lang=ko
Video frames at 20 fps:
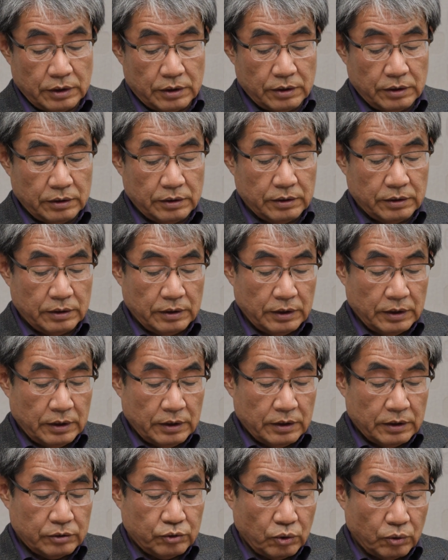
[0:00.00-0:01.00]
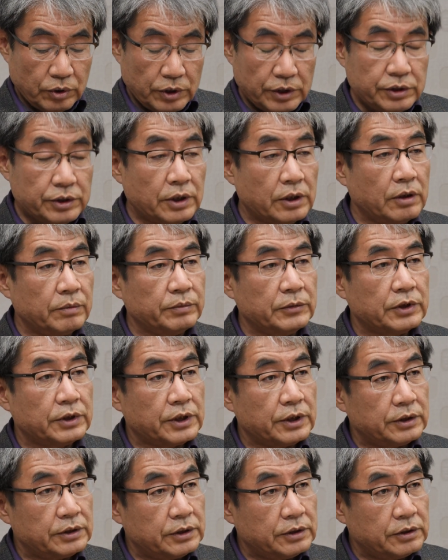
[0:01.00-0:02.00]
이거는 네, 이거... 종이처럼
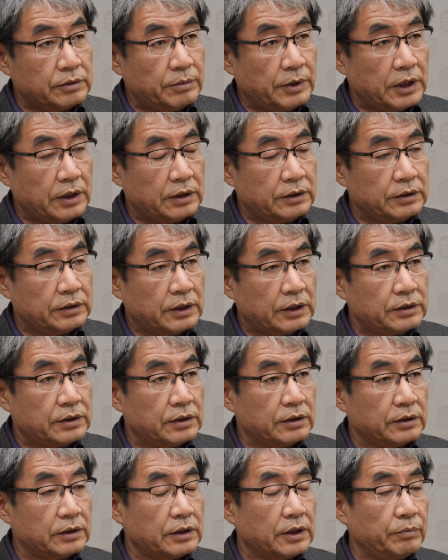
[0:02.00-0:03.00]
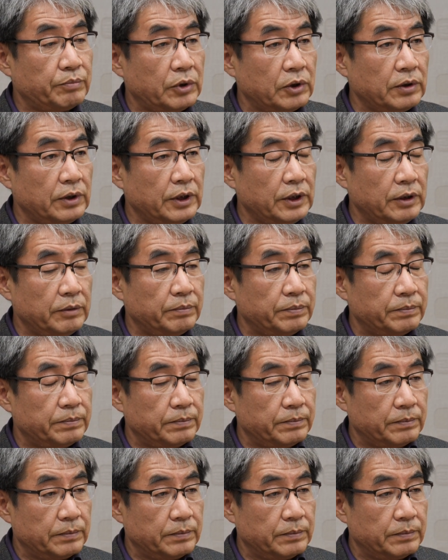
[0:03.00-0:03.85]
느껴지지만은 사실은 이게 폴립